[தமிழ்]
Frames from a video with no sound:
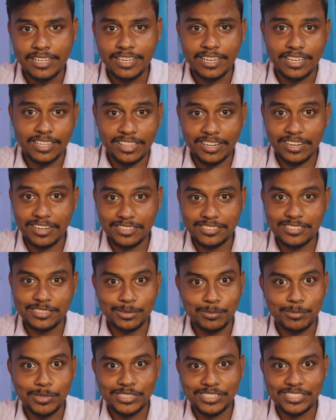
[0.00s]
இத்தனை
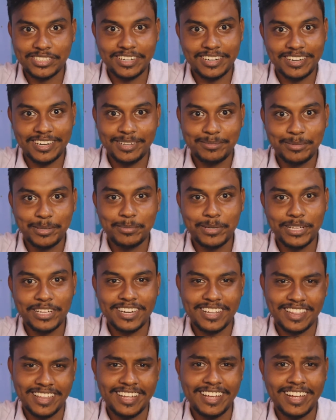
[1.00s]
லட்சம் சம்பாரிச்சிருக்காங்களா அப்படி
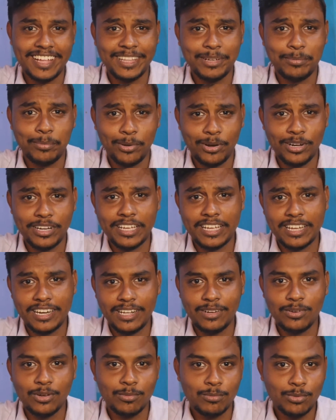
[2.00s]
அப்படிங்கிறத அந்த
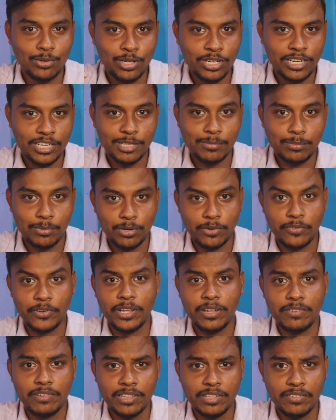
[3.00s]
பொருளைக்கெல்லாம் ஒரு முட்டுக்கட்டை போடுற
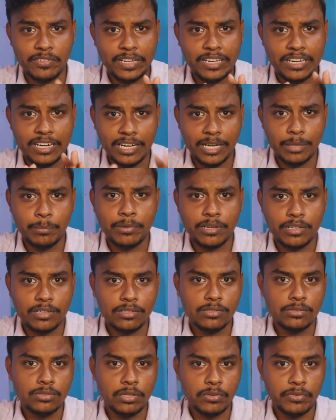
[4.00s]
வீடியோவாக அந்த வீடியோ கண்டிப்பாக
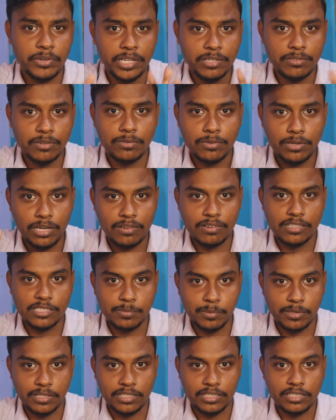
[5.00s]
இருக்கும் ஸோ வீடியோவை ஃபுல்லாக
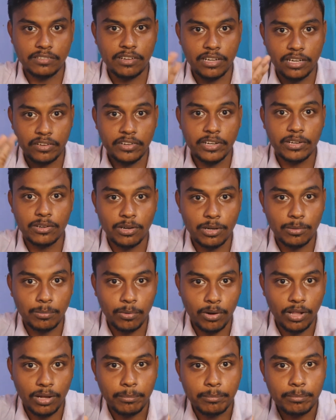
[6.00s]
வாட்ச் பண்ணுங்கள் வாங்க வீடியோக்குள்ளே
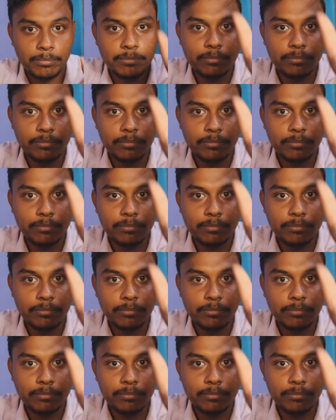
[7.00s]
போகலாம்